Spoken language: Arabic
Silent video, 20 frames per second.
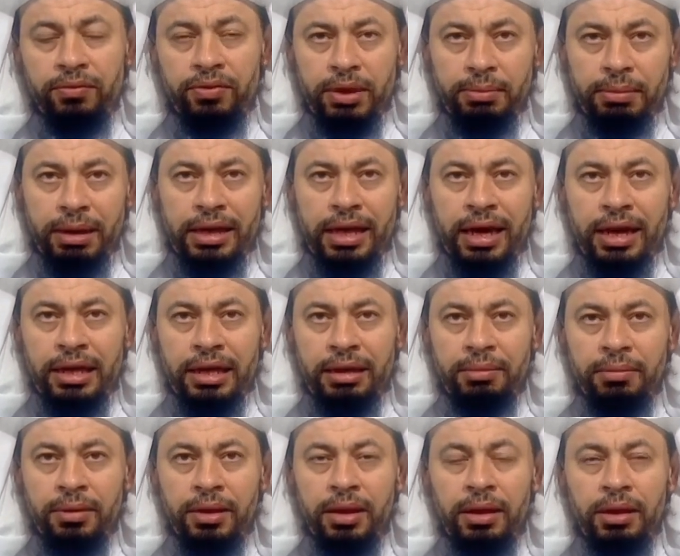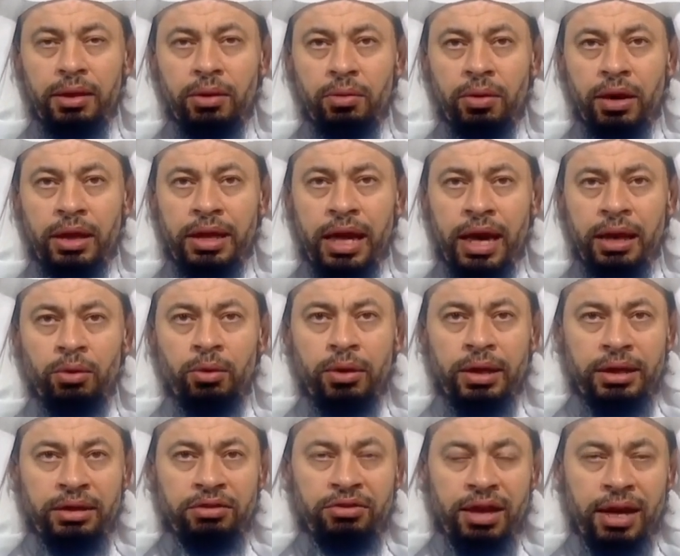في مكانهم
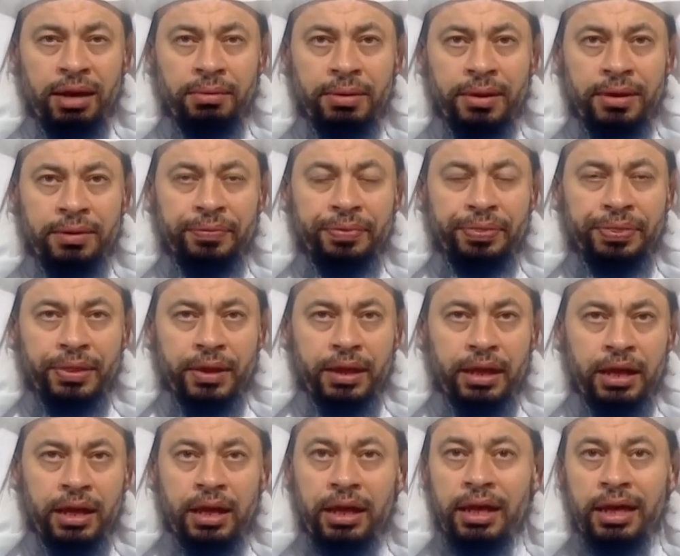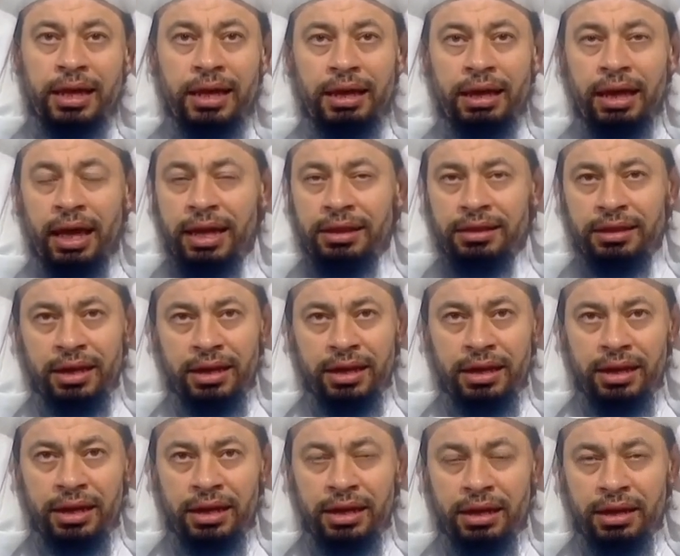ونالوا إعجاب آه، آه، حتى
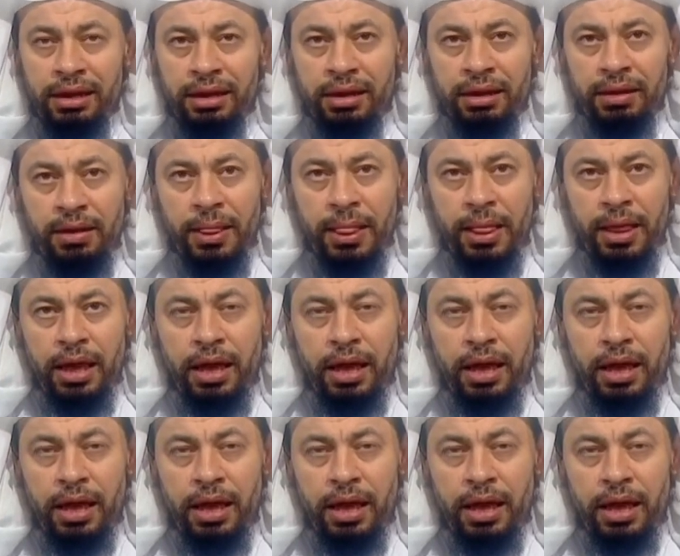آه،